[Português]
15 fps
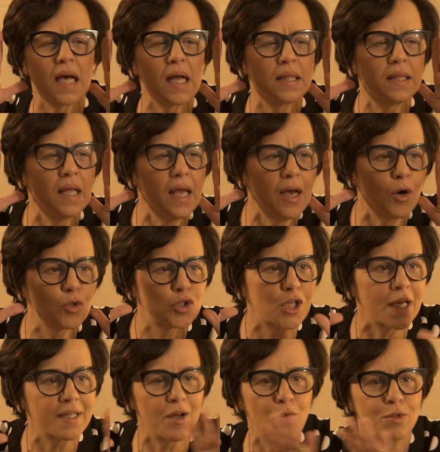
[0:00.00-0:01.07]
a Deus
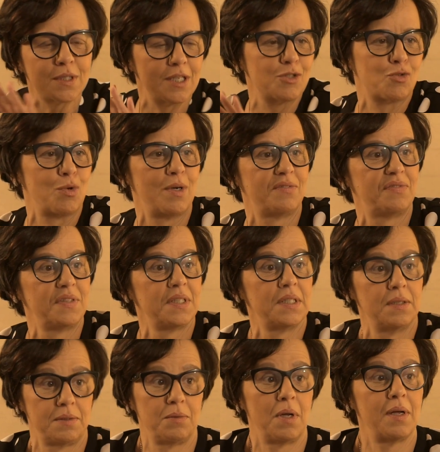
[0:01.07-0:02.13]
cada um tem a sua
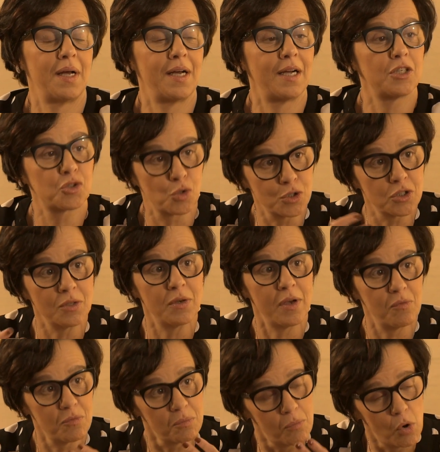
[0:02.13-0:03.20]
vida. As coisas
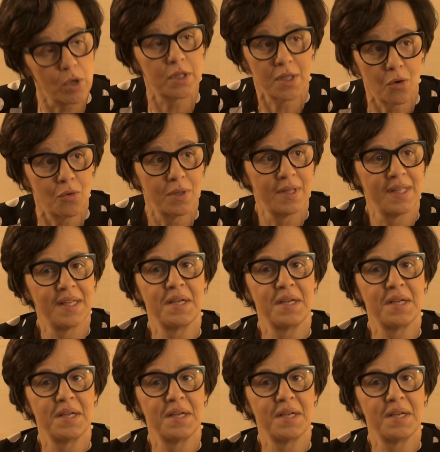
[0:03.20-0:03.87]
mudam.